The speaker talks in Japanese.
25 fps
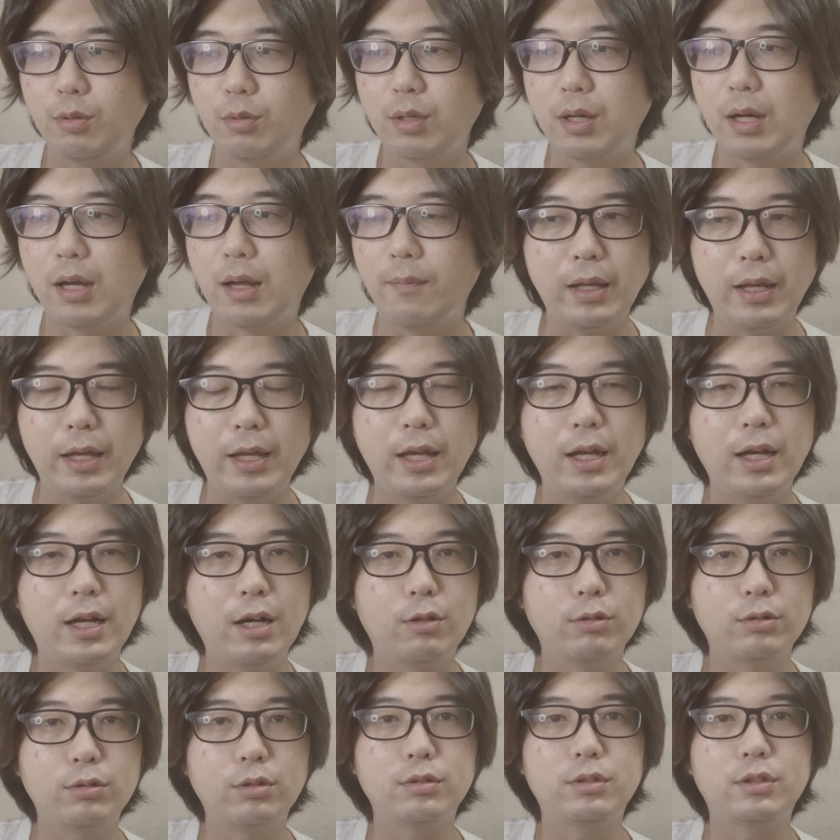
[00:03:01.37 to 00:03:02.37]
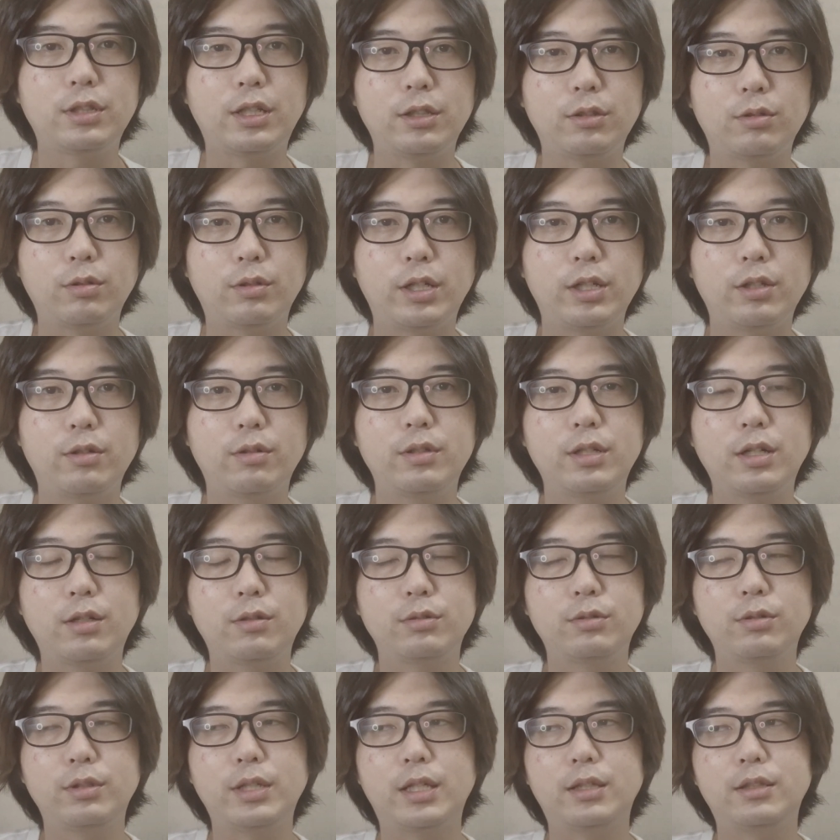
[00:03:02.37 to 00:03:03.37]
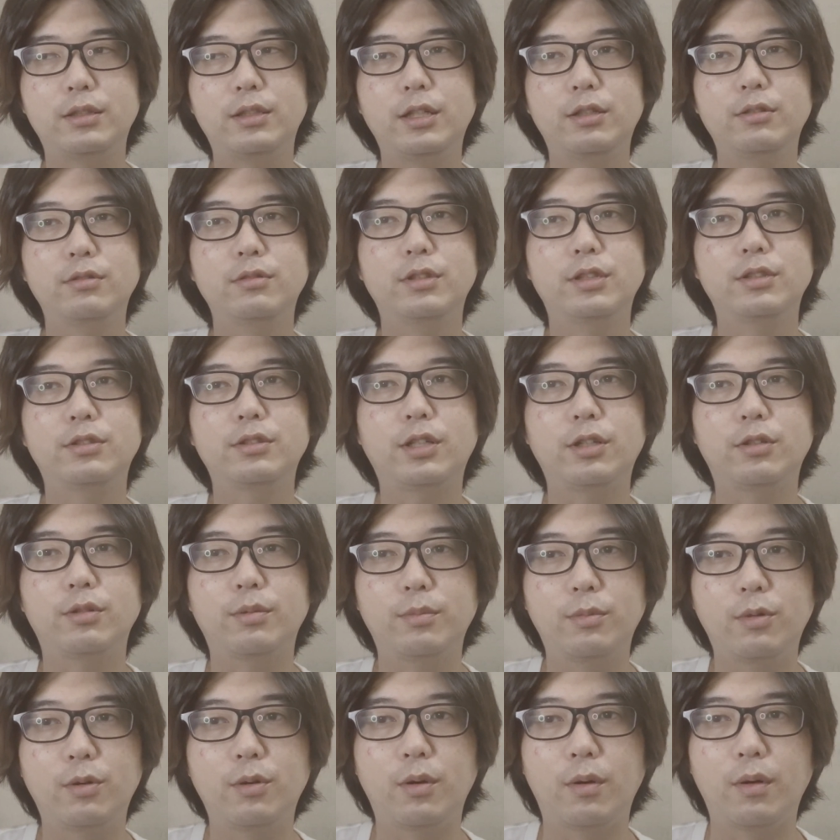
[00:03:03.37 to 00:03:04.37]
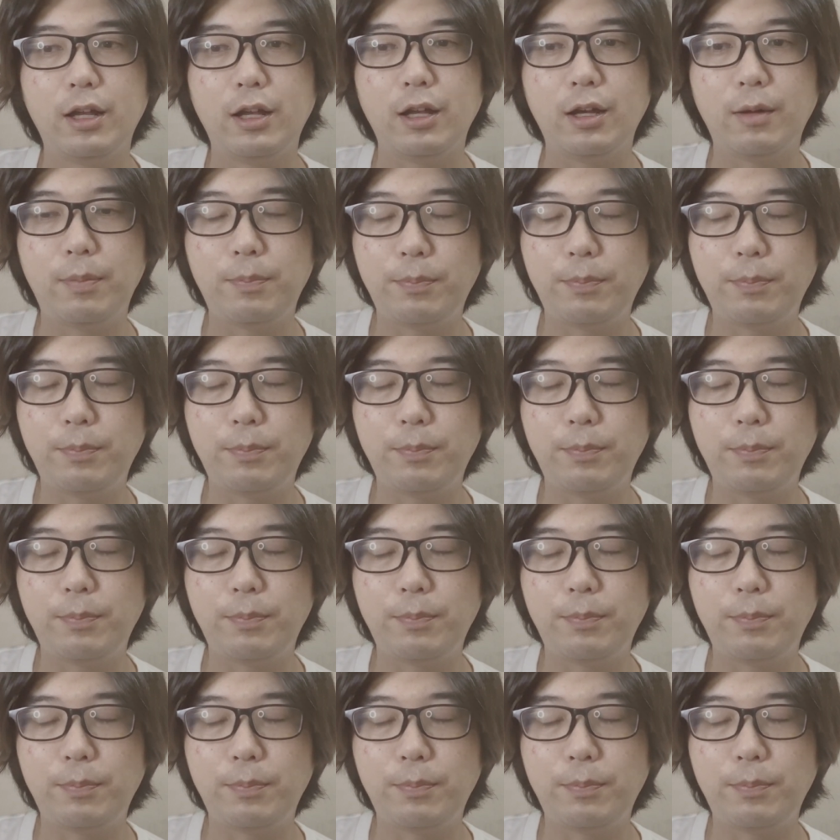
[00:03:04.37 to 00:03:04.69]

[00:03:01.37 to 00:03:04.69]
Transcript: か、映画を撮ったりとかいろんなことをやってるんですけども、やっ